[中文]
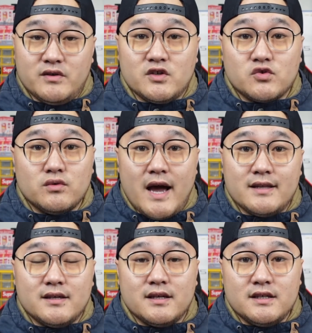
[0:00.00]
现出来
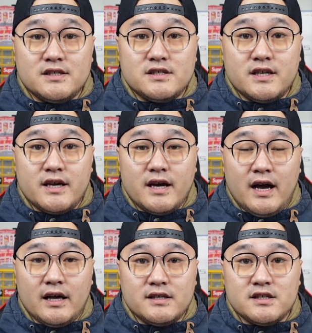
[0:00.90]
的一些
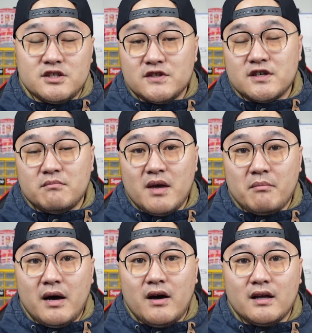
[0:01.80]
啊一些精神面
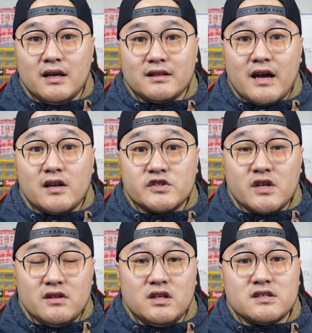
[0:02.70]
貌哈。当然了，
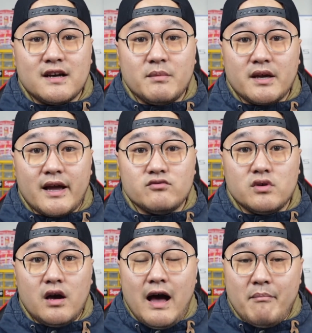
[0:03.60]
身体上面感
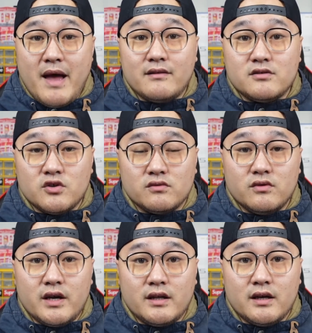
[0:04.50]
觉阿曼球
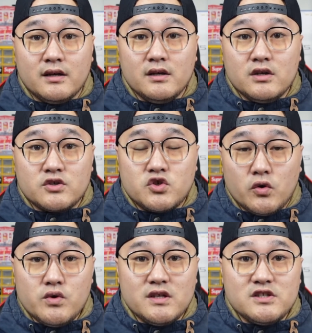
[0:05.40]
队的
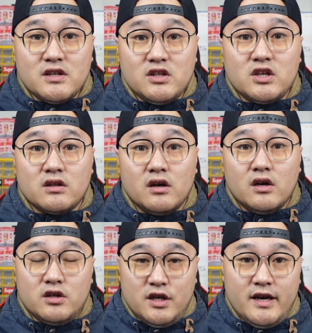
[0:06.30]
球员的身体呢，
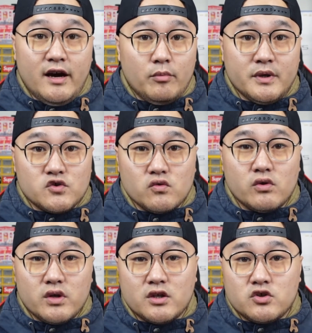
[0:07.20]
也要比中
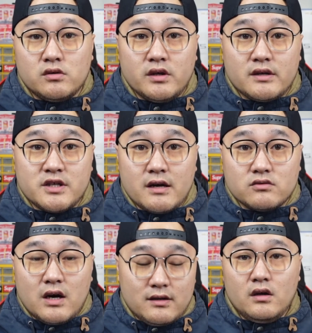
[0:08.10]
国队的球员要强
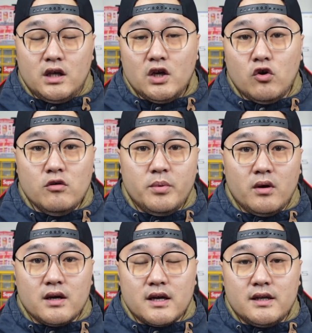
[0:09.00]
壮。尹洪
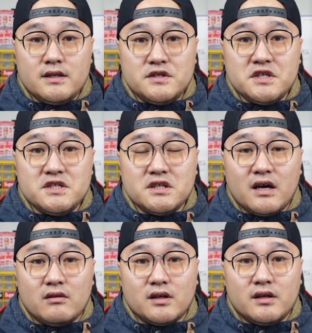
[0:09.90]
博跟金敬
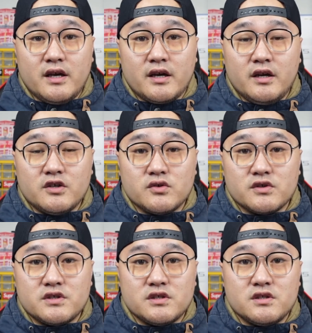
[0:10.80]
道呢，也可以说
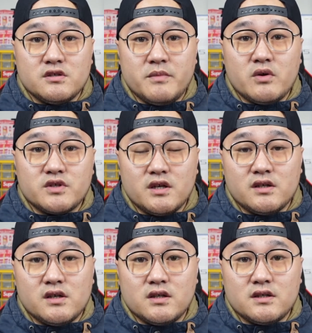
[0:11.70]
是没有任
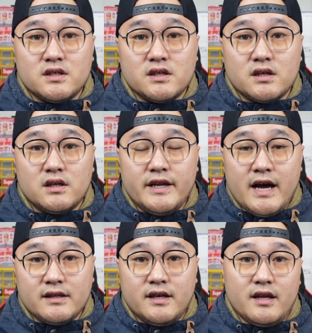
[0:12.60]
何的这个
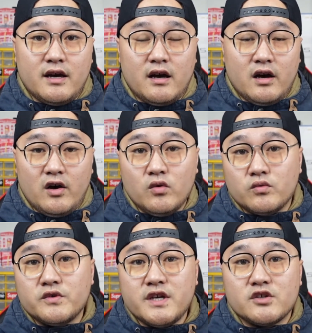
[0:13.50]
亮点哈，毫
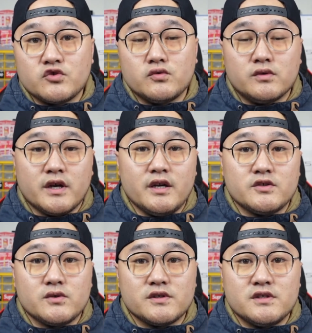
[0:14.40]
无建树，可以
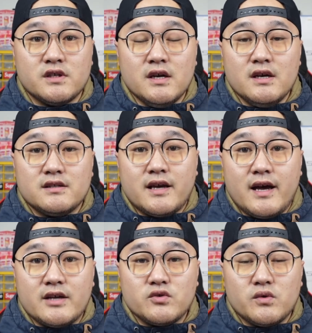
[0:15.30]
说是
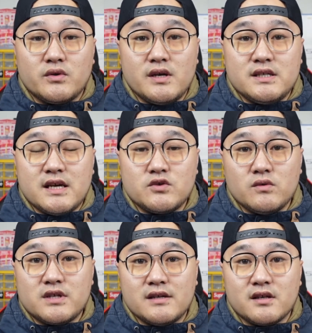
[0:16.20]
在中国队现在
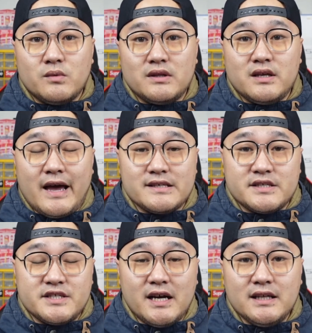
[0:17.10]
中场这个问题还是
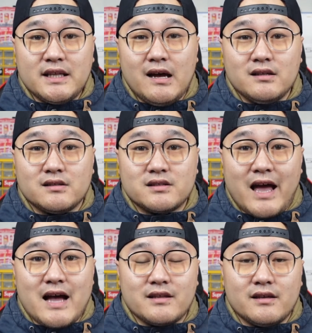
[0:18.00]
相当的
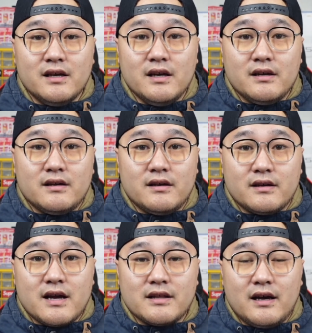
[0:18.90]
大的。呃，
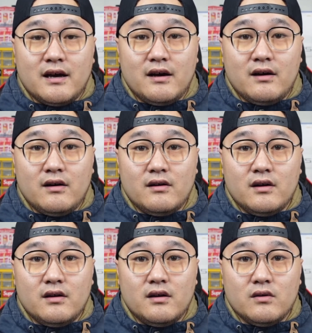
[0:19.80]
看到。
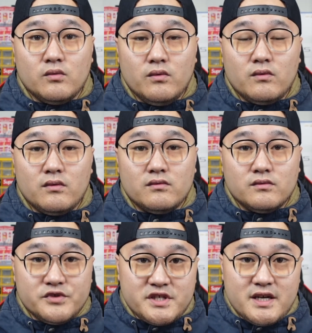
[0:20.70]
吴
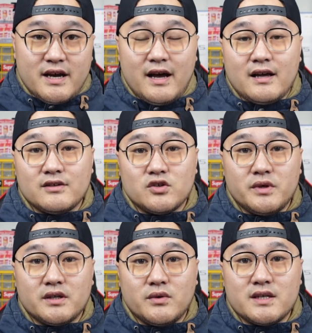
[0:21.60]
吴曦啊，作为
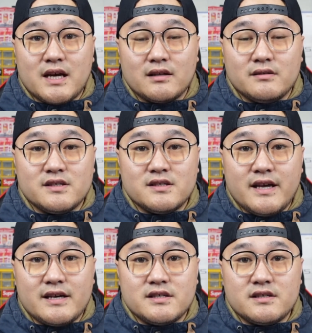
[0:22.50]
一个队长呢，实
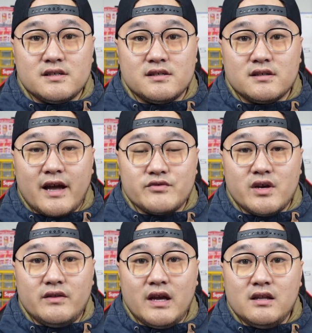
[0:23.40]
在是感
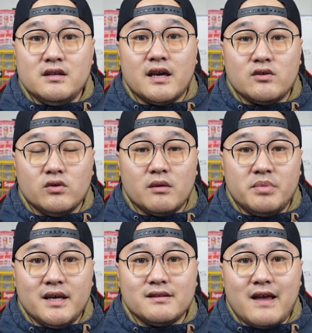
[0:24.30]
觉年龄也有点
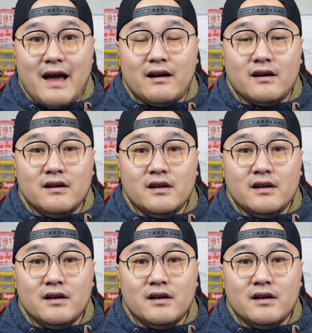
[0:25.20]
偏大啊。